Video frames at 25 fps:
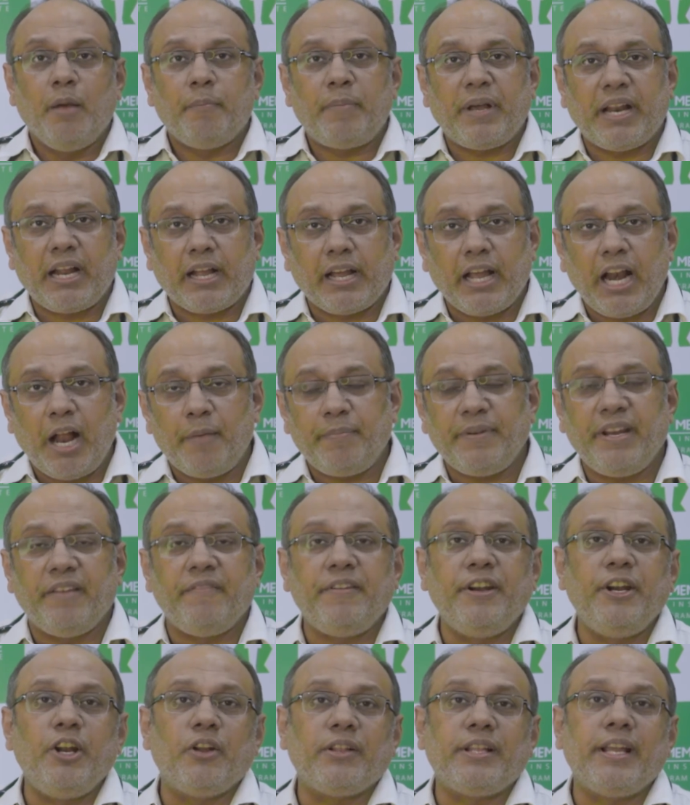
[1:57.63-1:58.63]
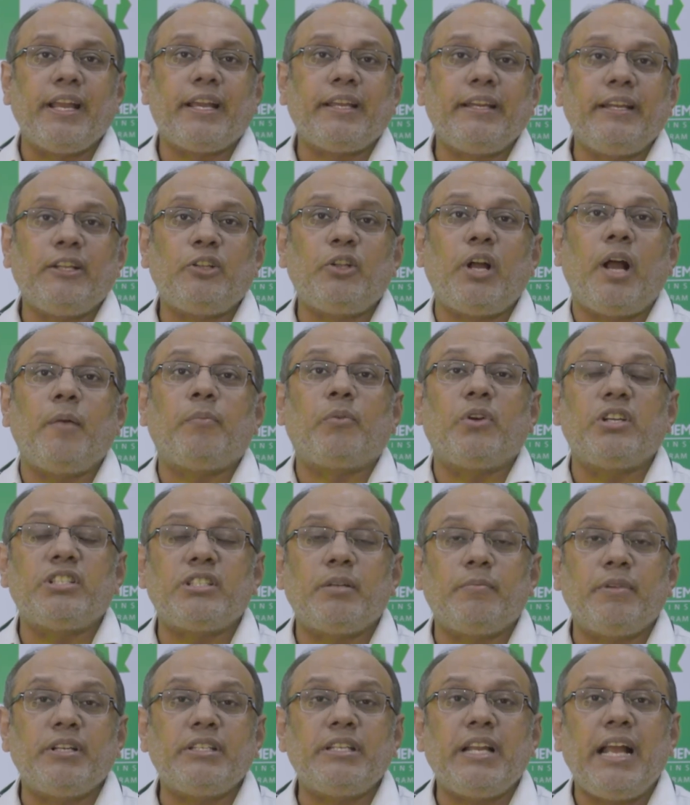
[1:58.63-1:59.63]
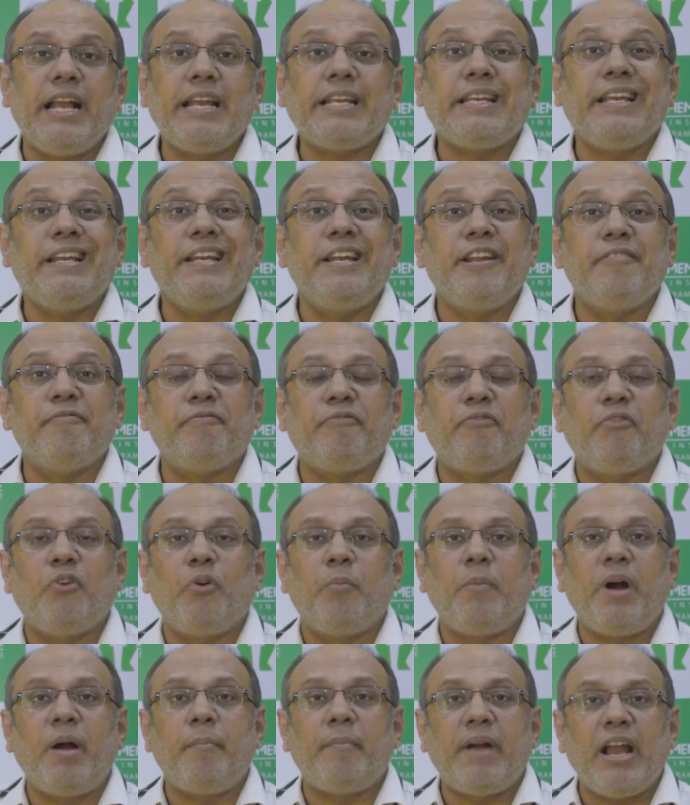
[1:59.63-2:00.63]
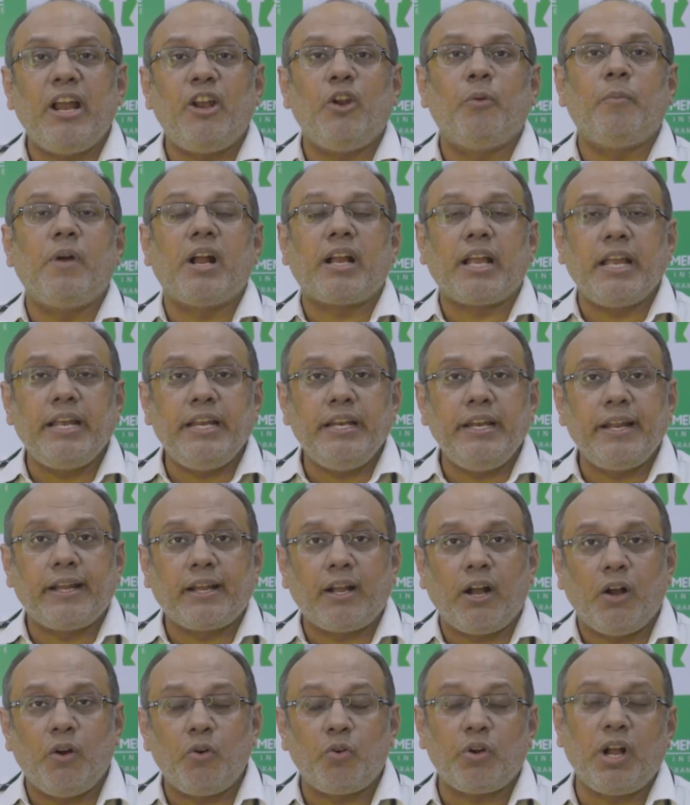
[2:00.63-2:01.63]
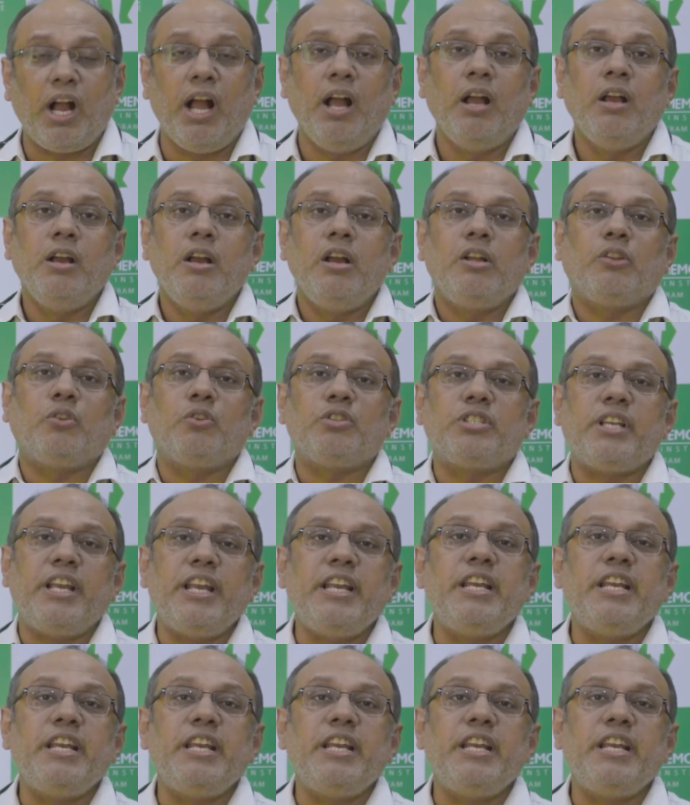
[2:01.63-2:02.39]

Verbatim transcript: पर अगर आप ये वीडियो देख रहे हैं तो आपको समझना है कि लिम्फोमा माइलोमा कहीं लिखा होगा तो उसे